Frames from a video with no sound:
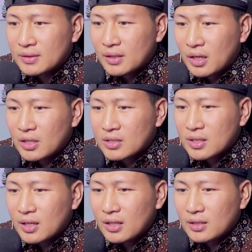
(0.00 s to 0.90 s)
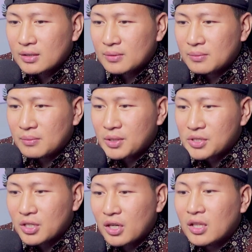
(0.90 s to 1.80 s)
Kalau sekarang
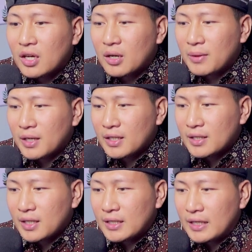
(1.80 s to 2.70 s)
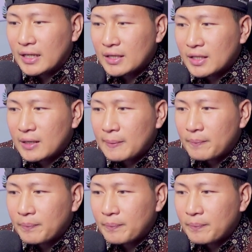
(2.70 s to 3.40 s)
Masya Allah kemarin kita lihat ya